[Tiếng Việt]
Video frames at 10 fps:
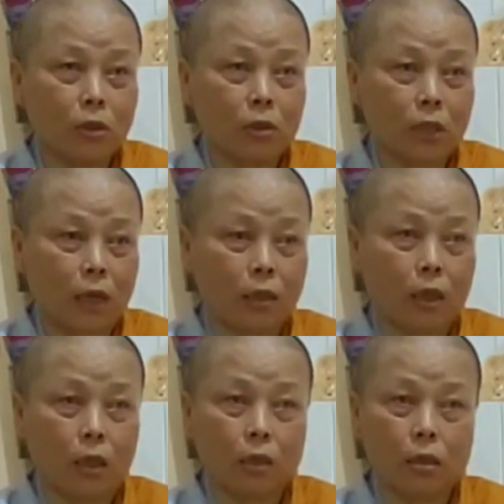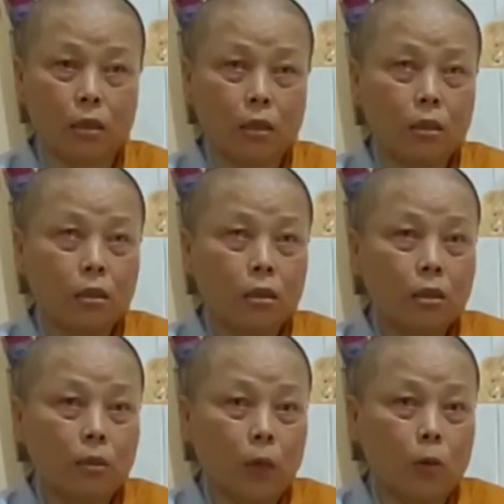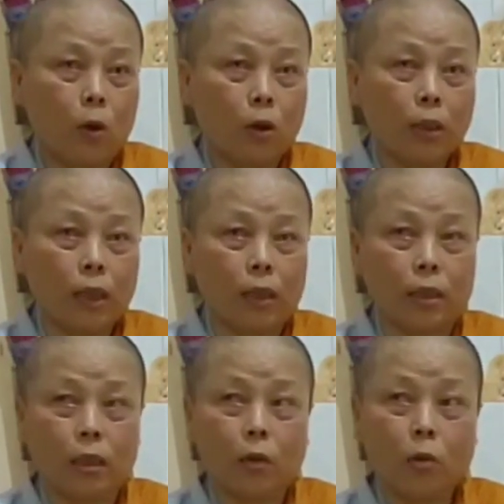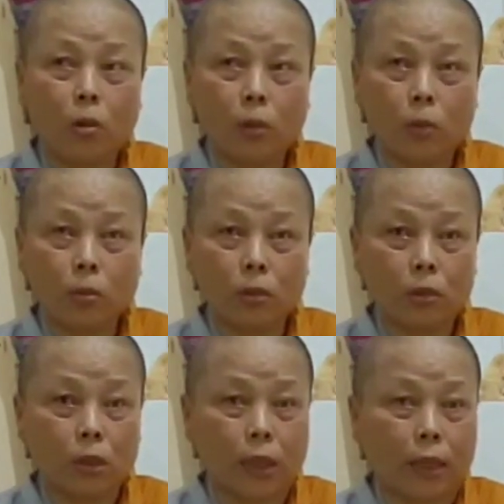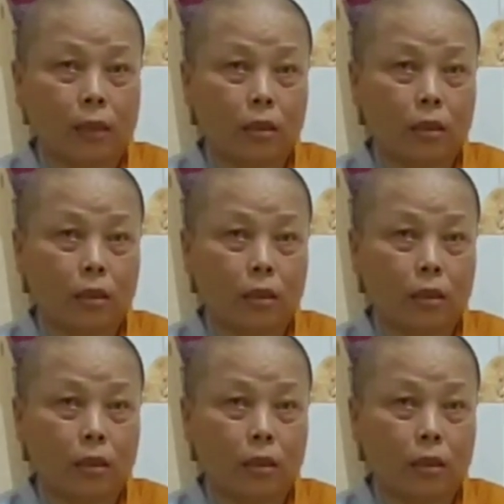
sợ thiệt, nhưng mà cô đoán như vậy là chắc không đúng Đức Thầy.